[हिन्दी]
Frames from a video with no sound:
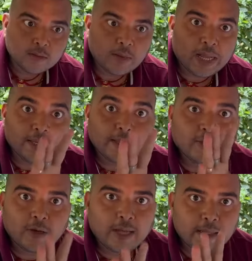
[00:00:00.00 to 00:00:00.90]
फाइनली
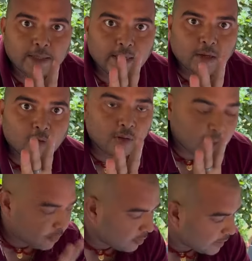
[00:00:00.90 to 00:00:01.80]
जो है ये लुक
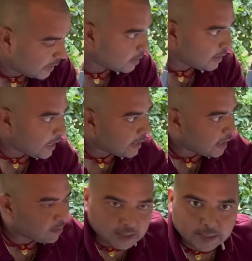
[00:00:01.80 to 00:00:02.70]
आपको निकल के आएगा
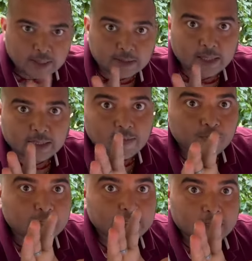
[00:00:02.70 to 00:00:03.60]
आप देख सकते हैं
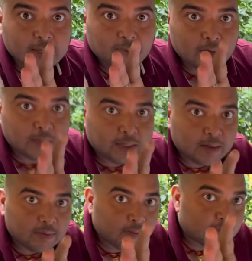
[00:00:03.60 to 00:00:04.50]
कंप्लीट एक बार मैं
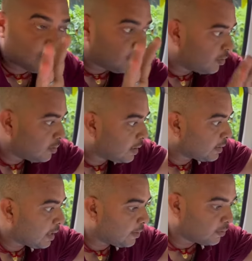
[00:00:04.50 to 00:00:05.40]
कैमरा मैन को बोलूंगा
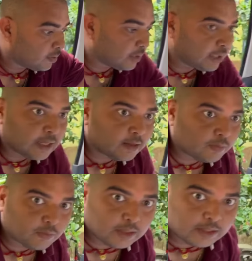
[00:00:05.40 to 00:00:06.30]
कि आपको दिखा दे पूरी